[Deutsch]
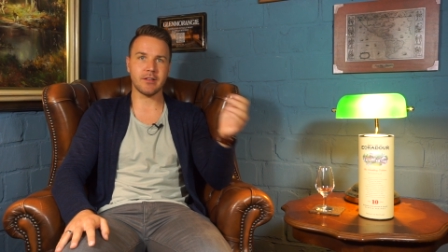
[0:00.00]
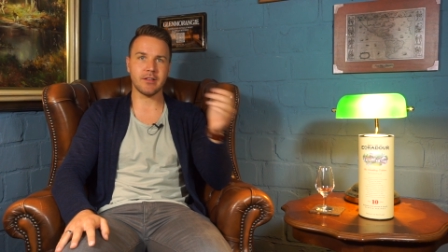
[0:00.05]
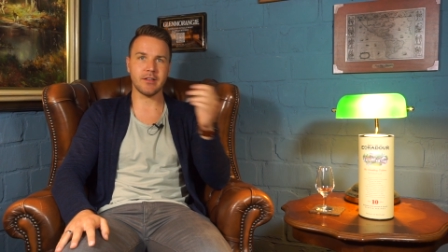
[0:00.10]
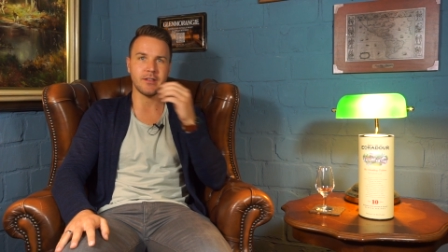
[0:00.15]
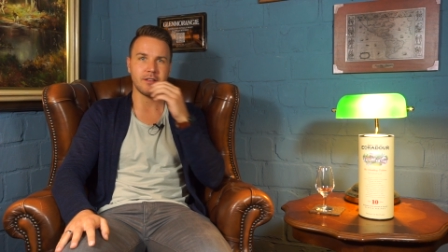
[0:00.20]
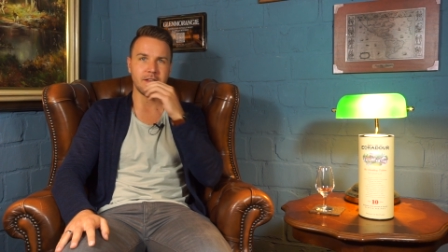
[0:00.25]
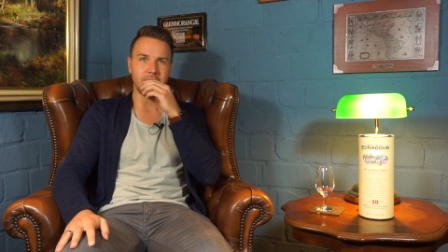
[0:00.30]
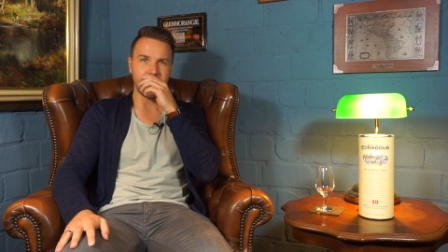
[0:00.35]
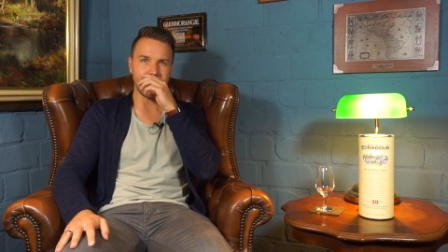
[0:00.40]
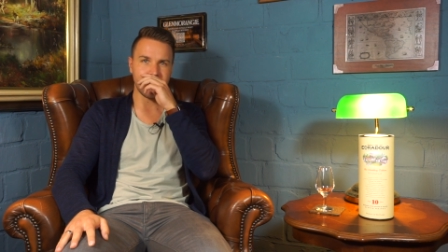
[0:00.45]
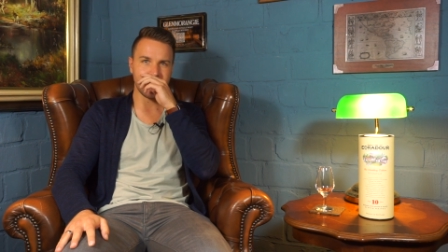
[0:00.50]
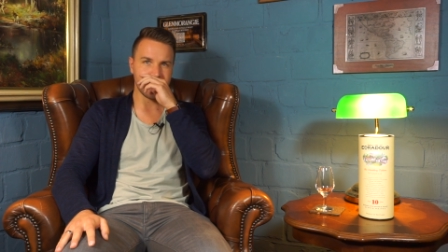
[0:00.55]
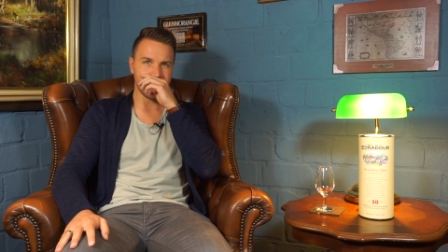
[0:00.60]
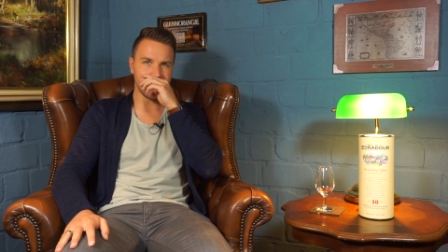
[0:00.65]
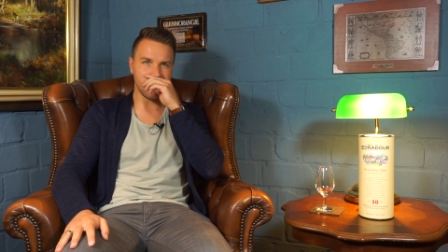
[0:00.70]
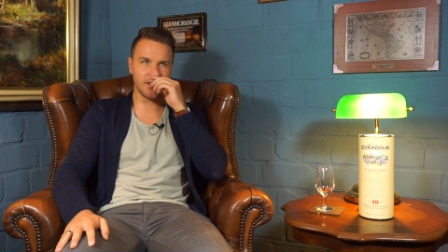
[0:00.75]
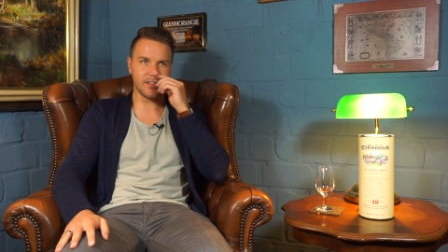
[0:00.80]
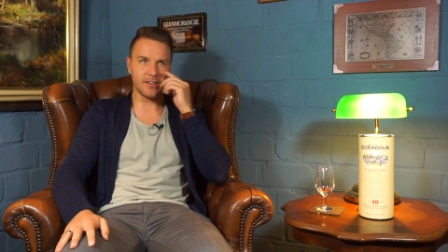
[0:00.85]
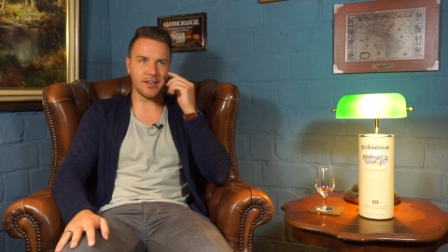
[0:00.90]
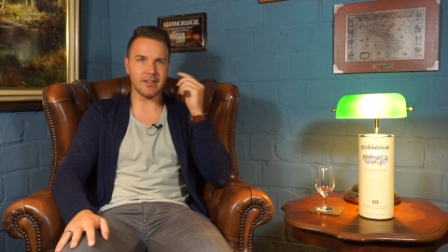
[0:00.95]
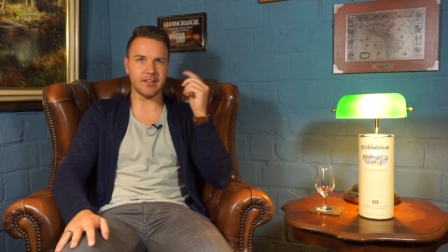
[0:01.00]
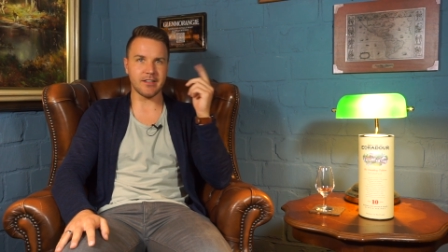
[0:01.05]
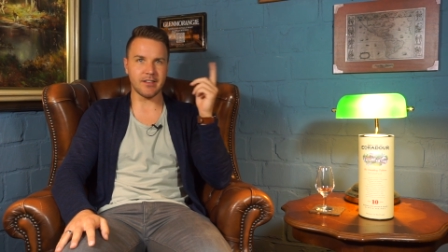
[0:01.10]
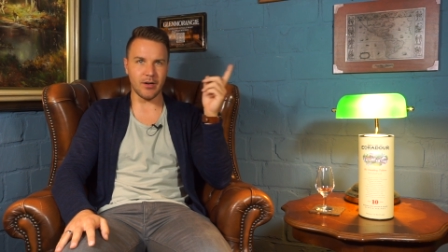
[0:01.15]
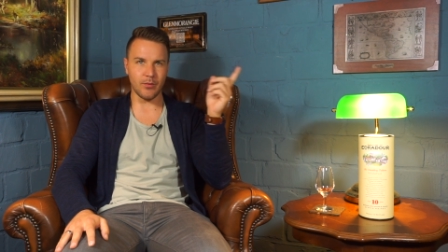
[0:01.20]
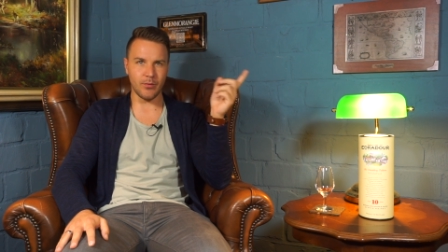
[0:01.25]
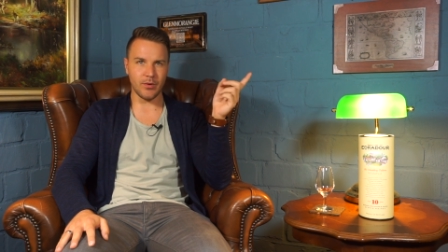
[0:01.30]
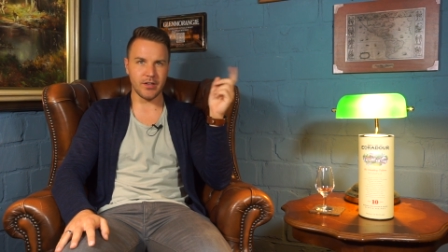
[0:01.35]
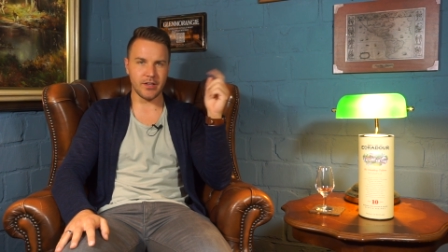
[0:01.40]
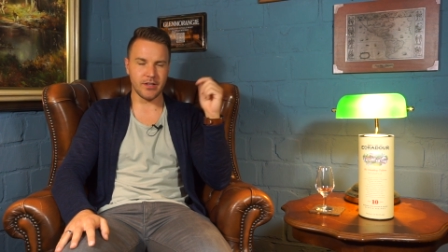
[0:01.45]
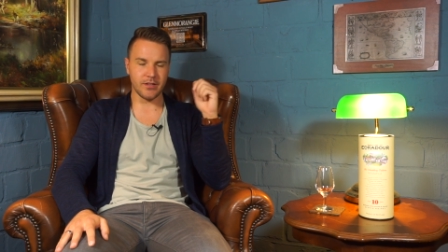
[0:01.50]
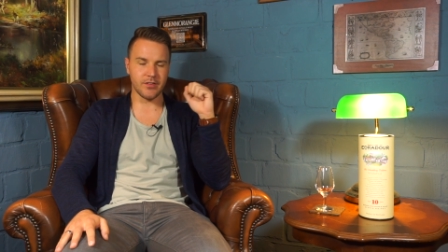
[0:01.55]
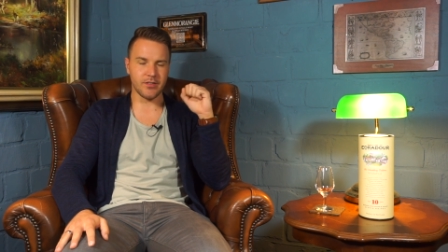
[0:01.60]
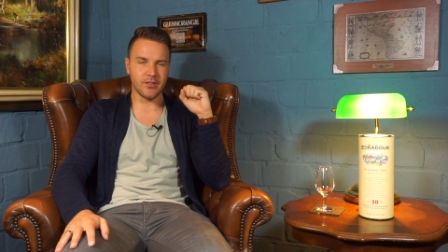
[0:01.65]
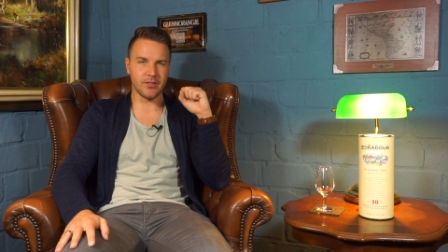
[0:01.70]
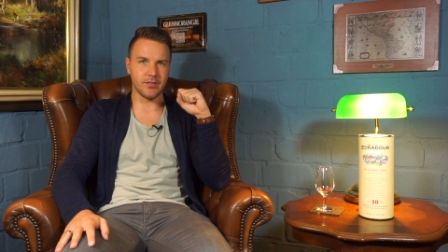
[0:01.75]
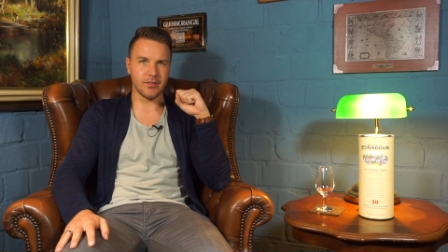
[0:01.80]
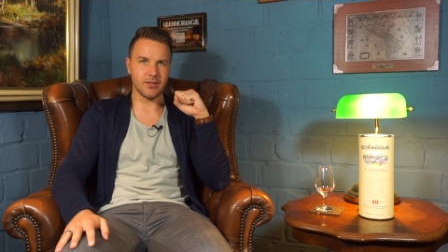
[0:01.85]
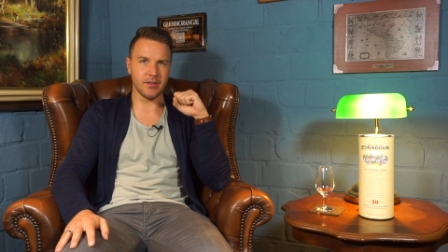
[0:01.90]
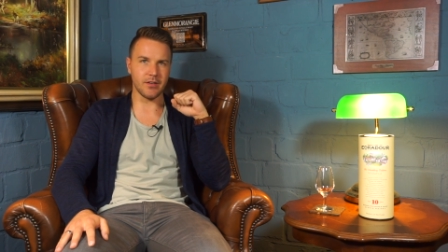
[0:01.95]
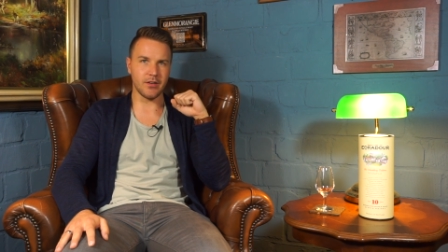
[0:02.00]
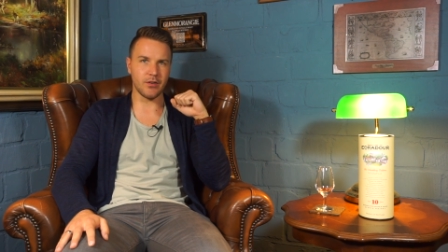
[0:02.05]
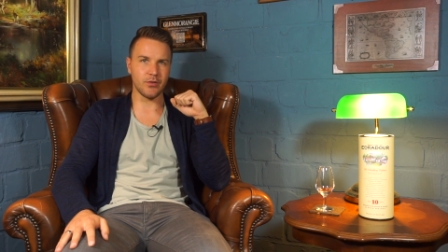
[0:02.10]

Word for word: den ersten Edra Dauer jetzt